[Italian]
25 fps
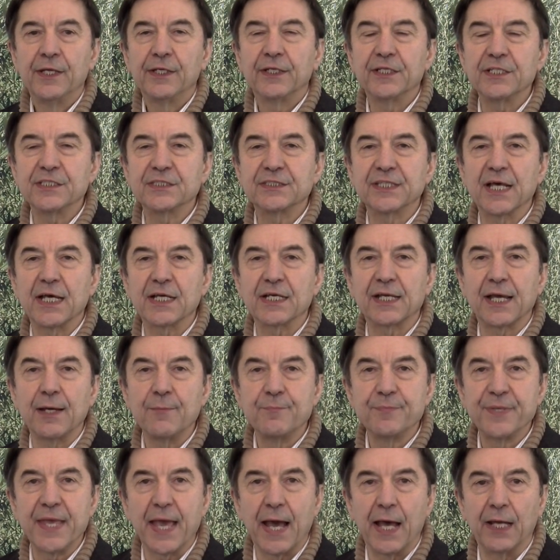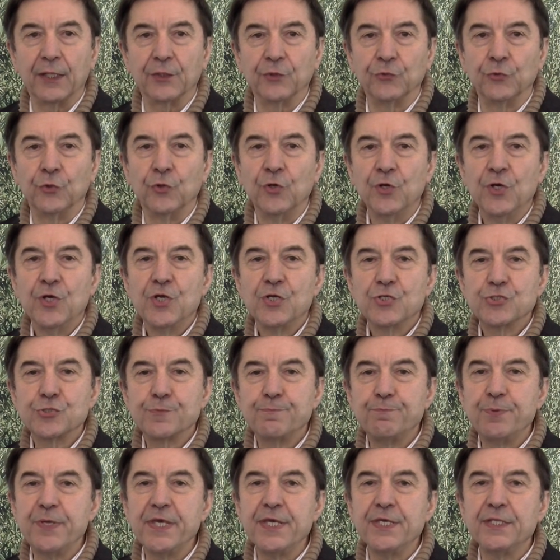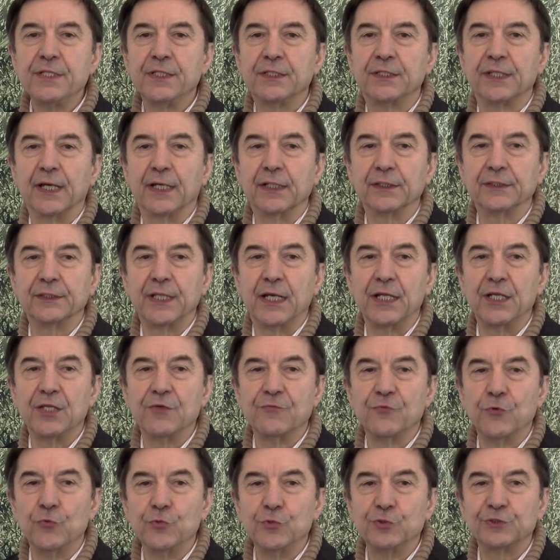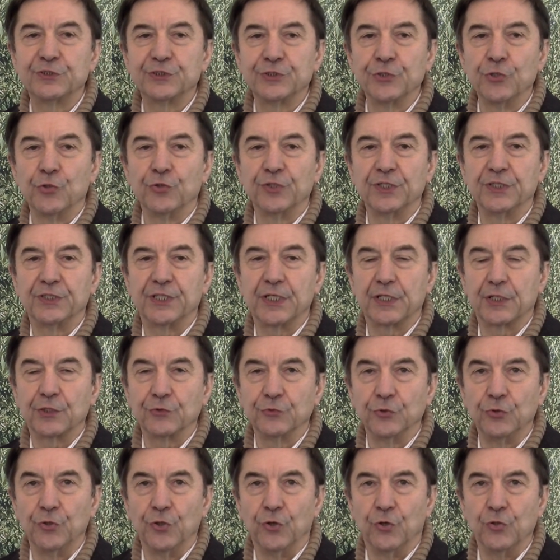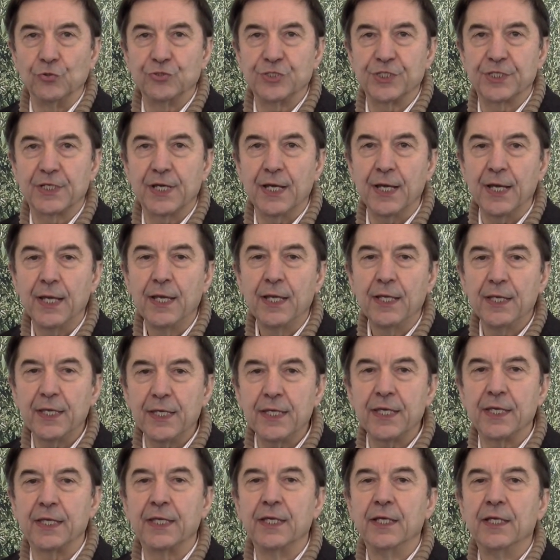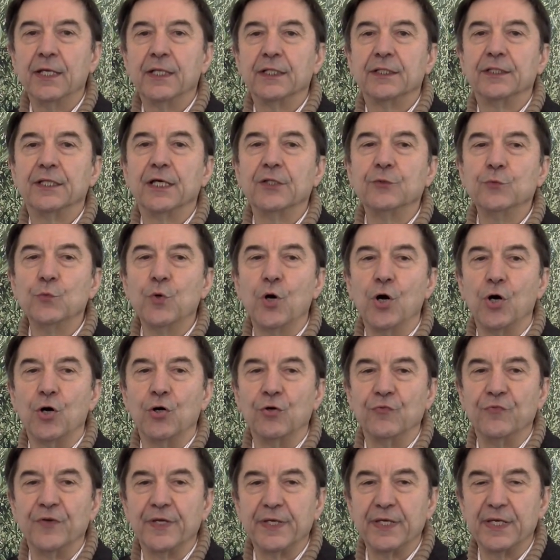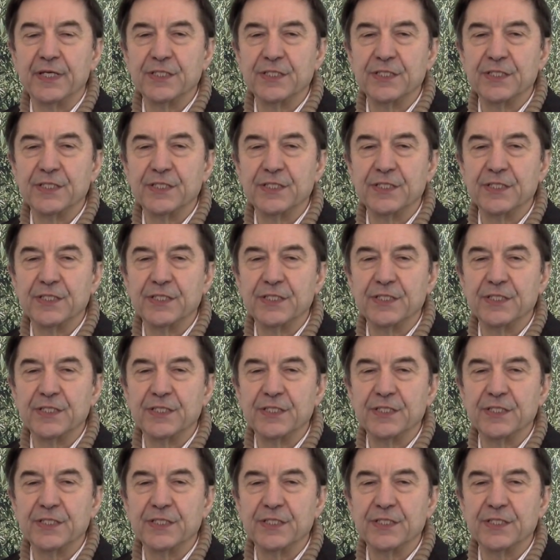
che sta cambiando, spinta dall'evoluzione tecnologica e da nuove